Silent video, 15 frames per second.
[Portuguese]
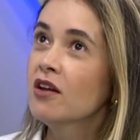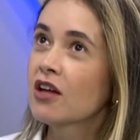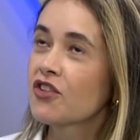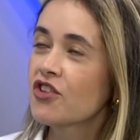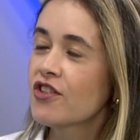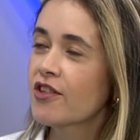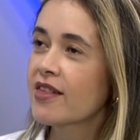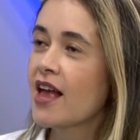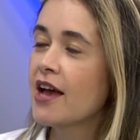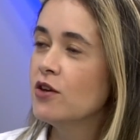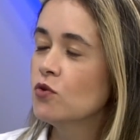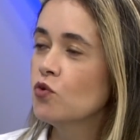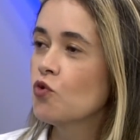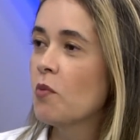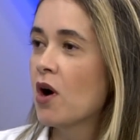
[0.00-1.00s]
a gente
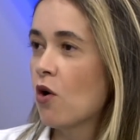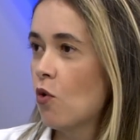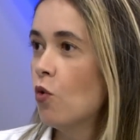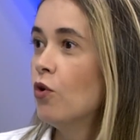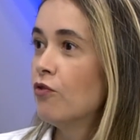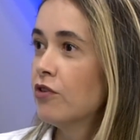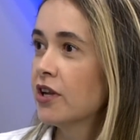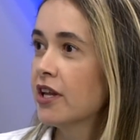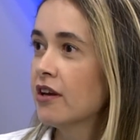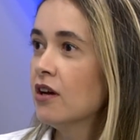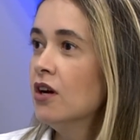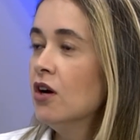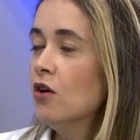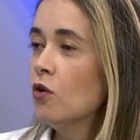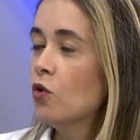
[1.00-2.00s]
saiu de uma curva, né?
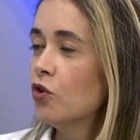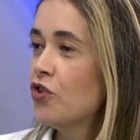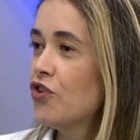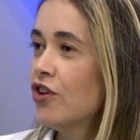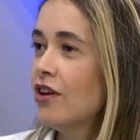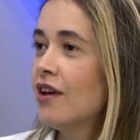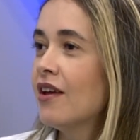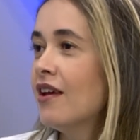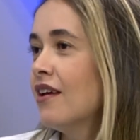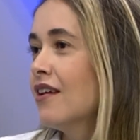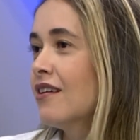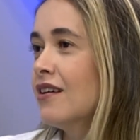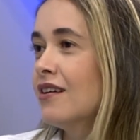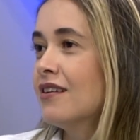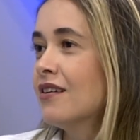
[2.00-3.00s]
Onde
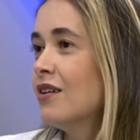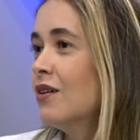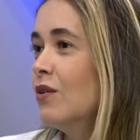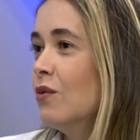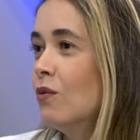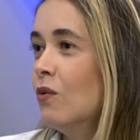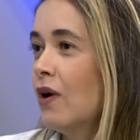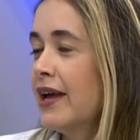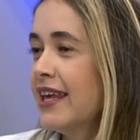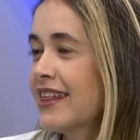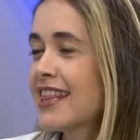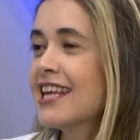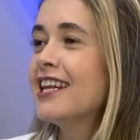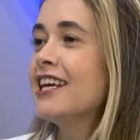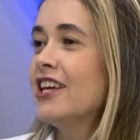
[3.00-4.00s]
era
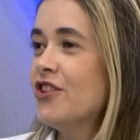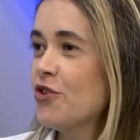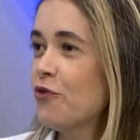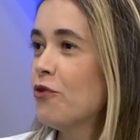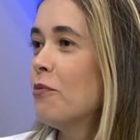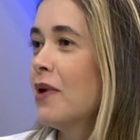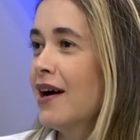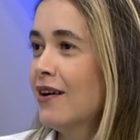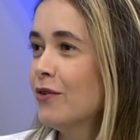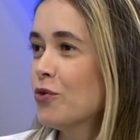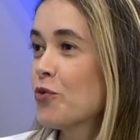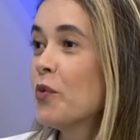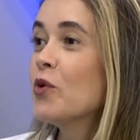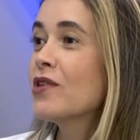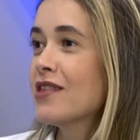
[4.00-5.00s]
excelente fumar,
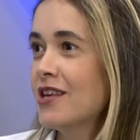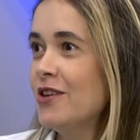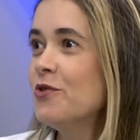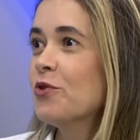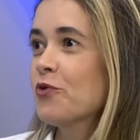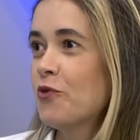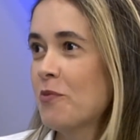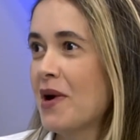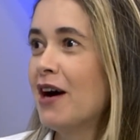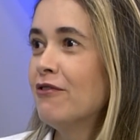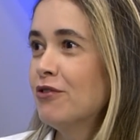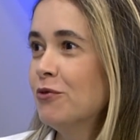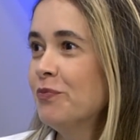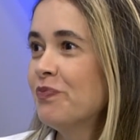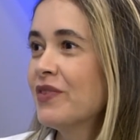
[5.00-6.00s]
os mocinhos
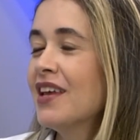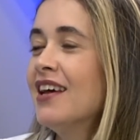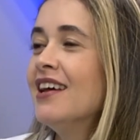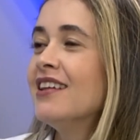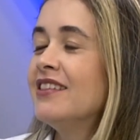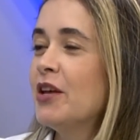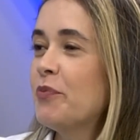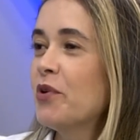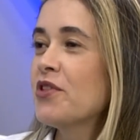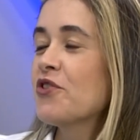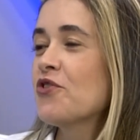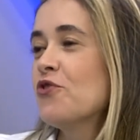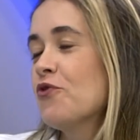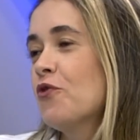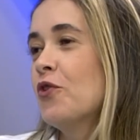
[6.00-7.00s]
fumavam. Uhum. Depois a
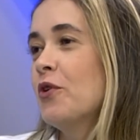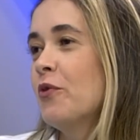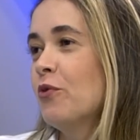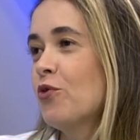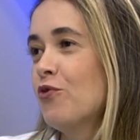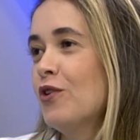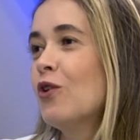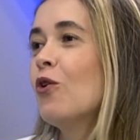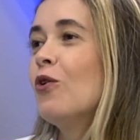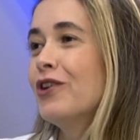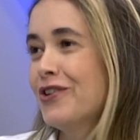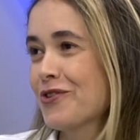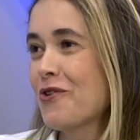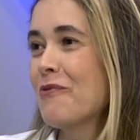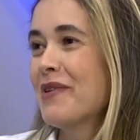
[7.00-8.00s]
gente foi, os
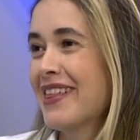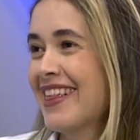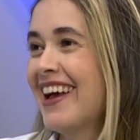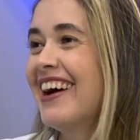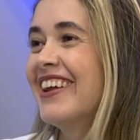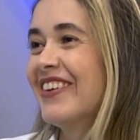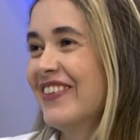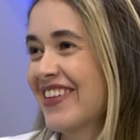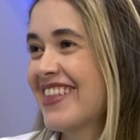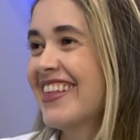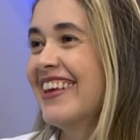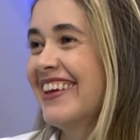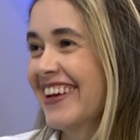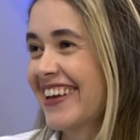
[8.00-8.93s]
vilões começaram a ser